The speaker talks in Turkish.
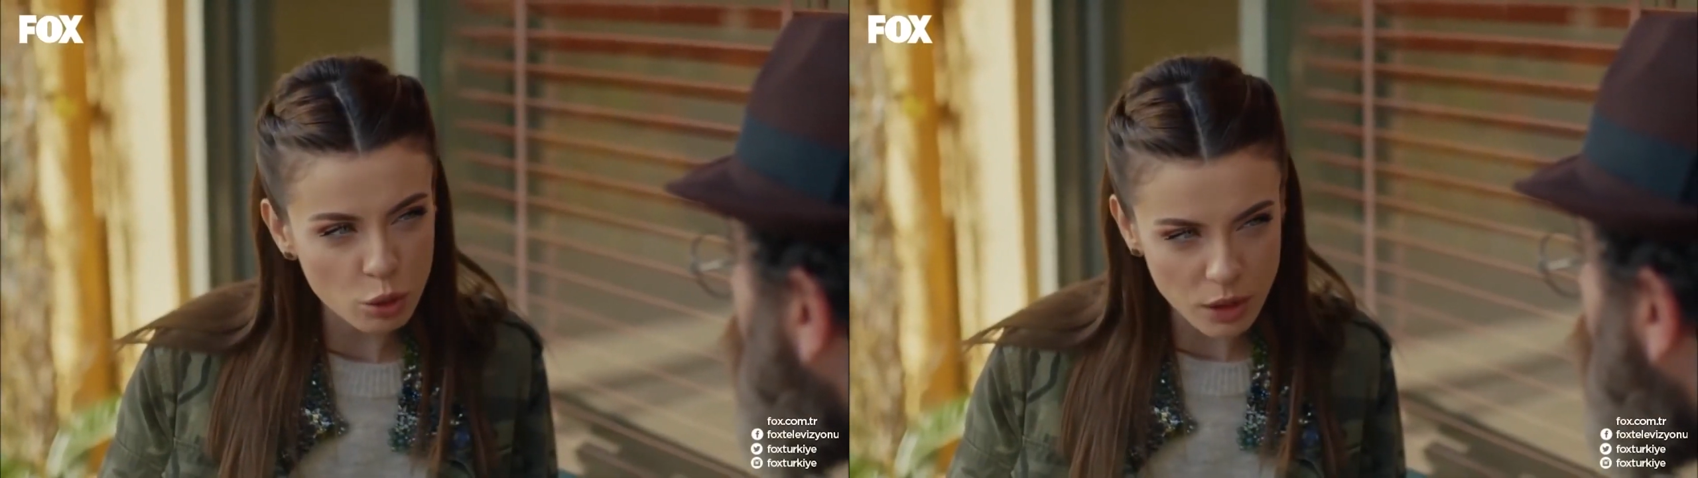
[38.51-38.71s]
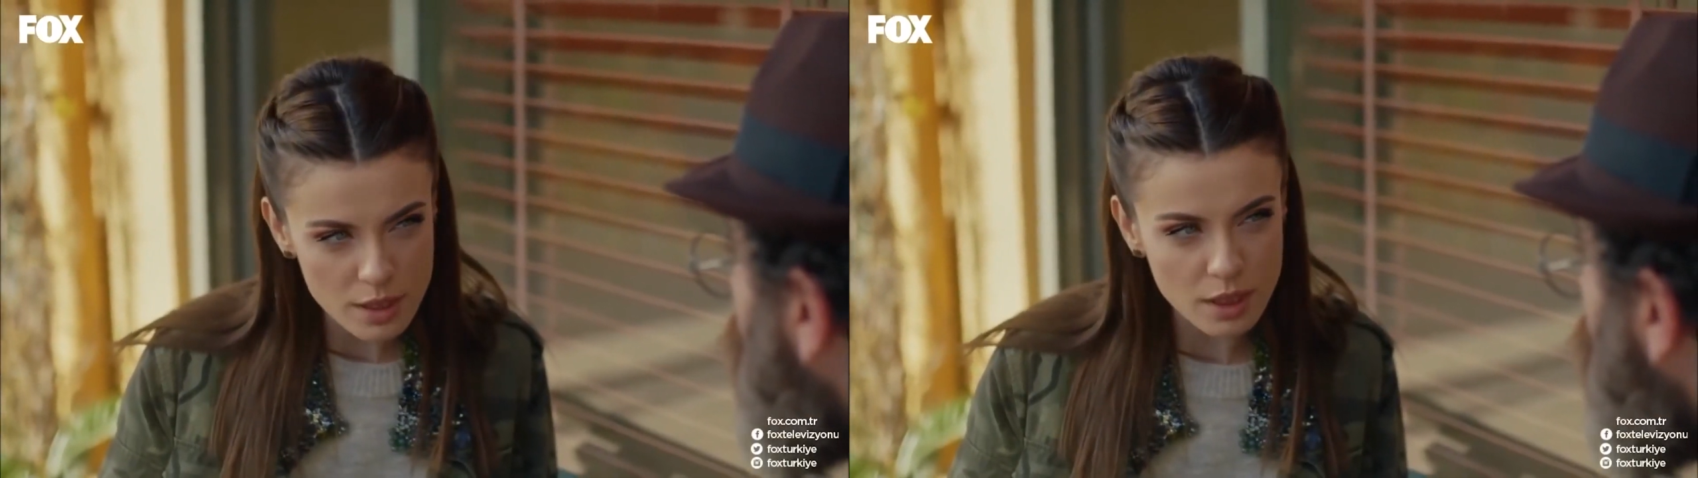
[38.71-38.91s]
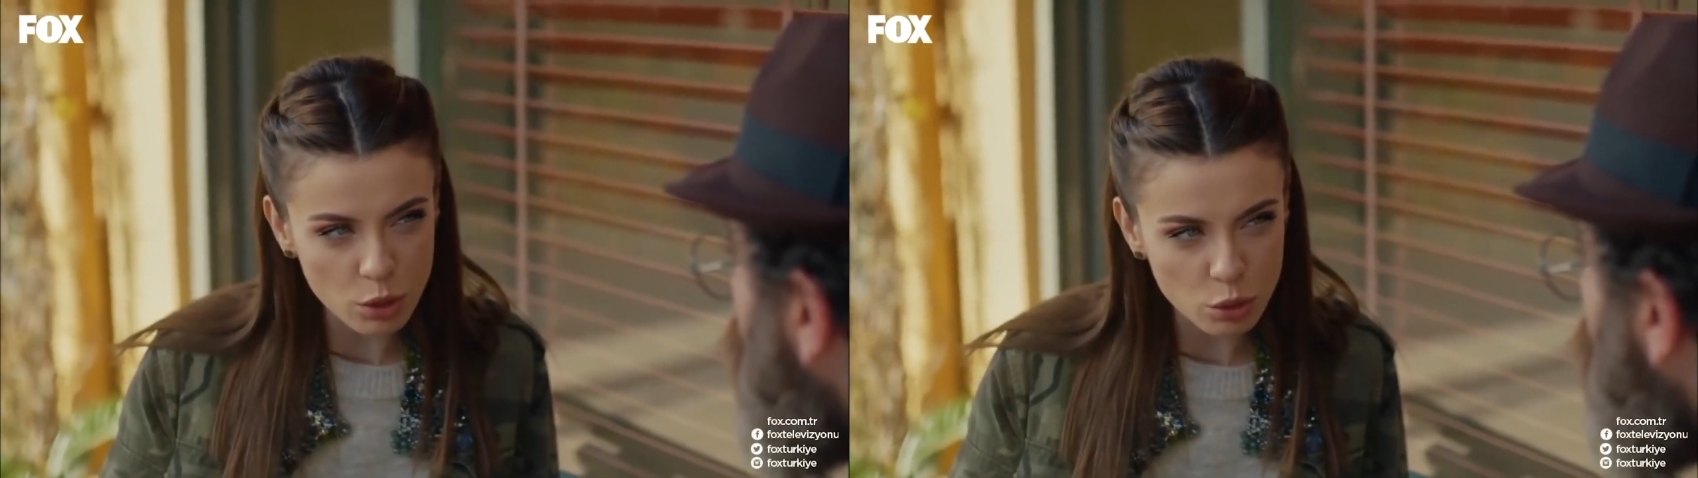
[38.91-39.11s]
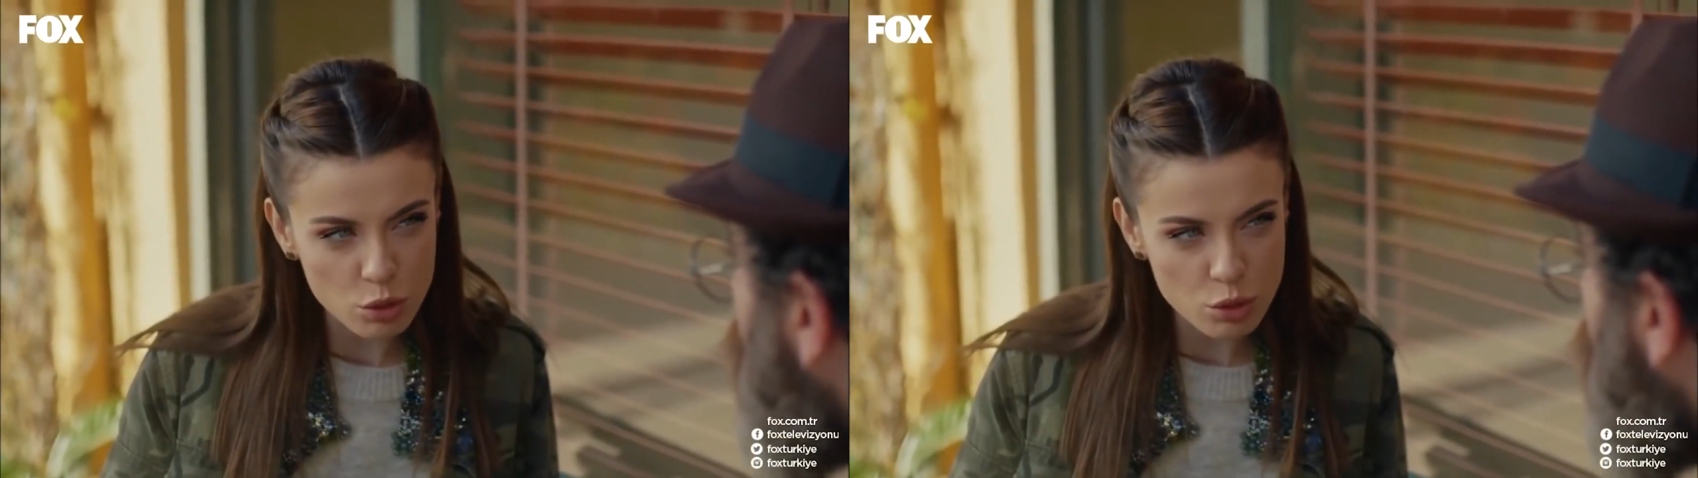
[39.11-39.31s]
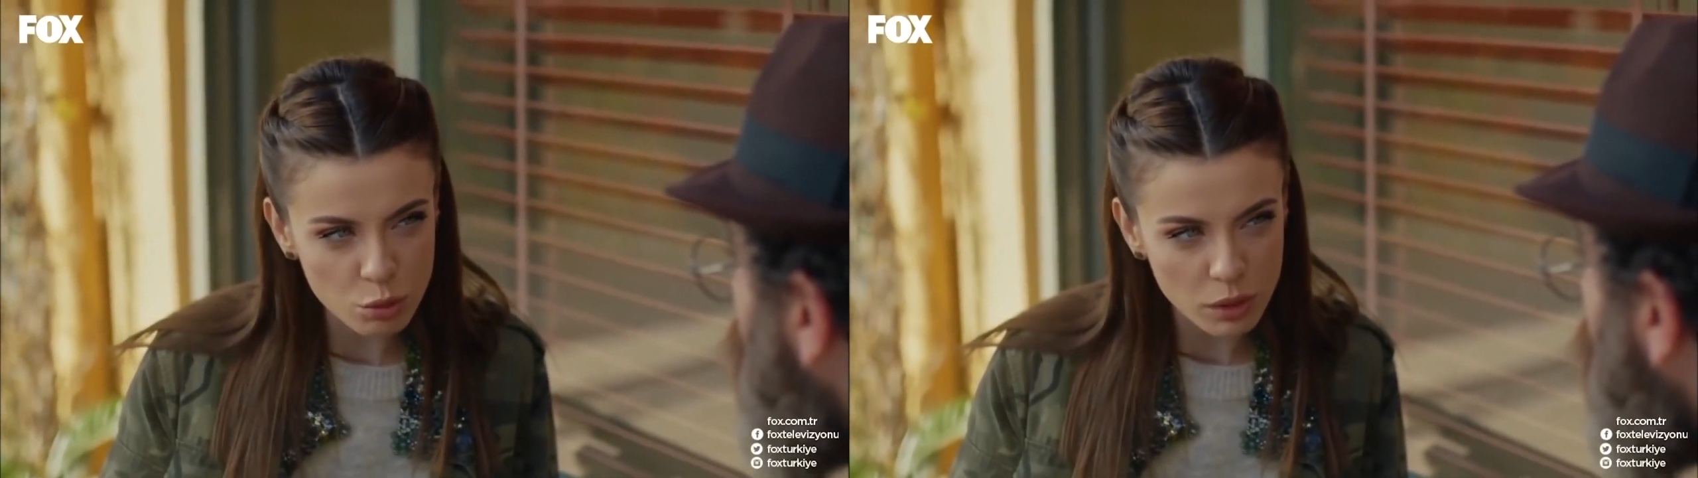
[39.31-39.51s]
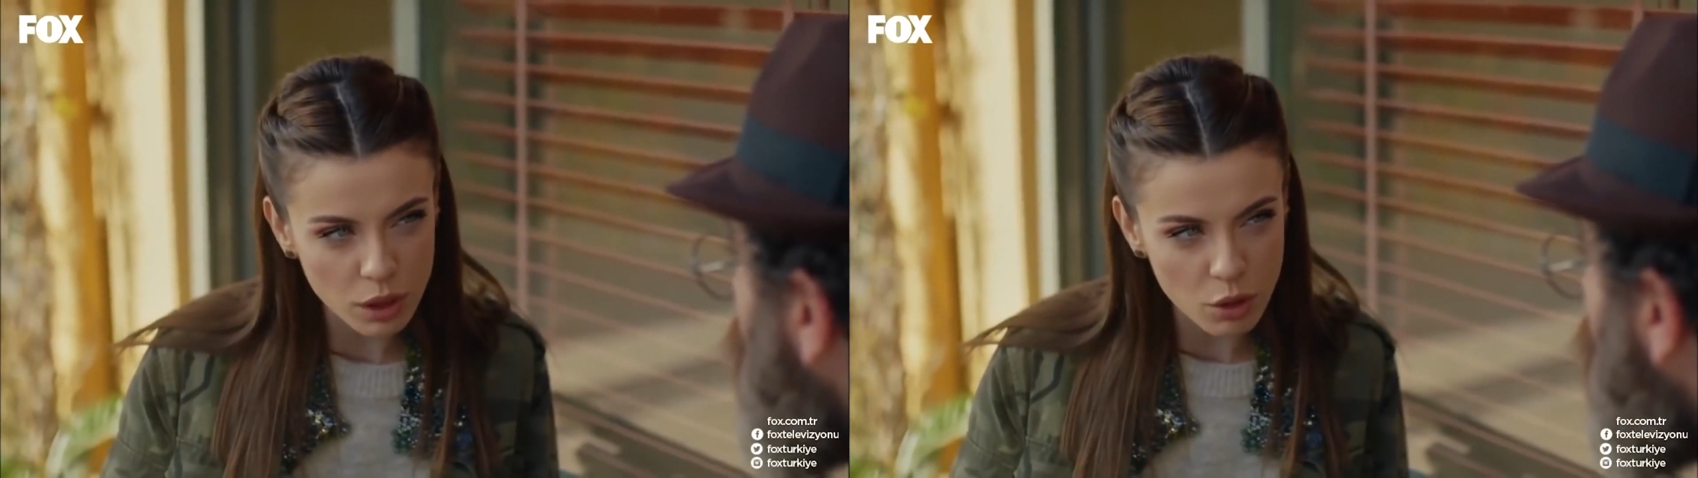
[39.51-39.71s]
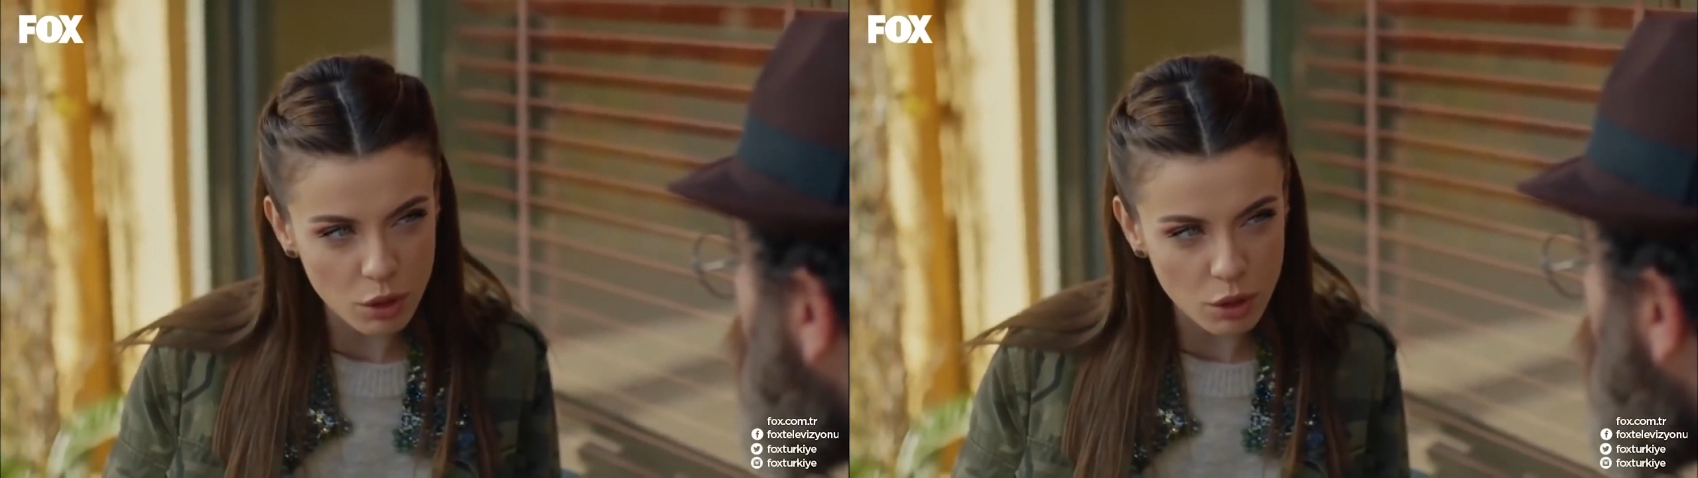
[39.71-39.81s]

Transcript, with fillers: doğrular seni götürsün mü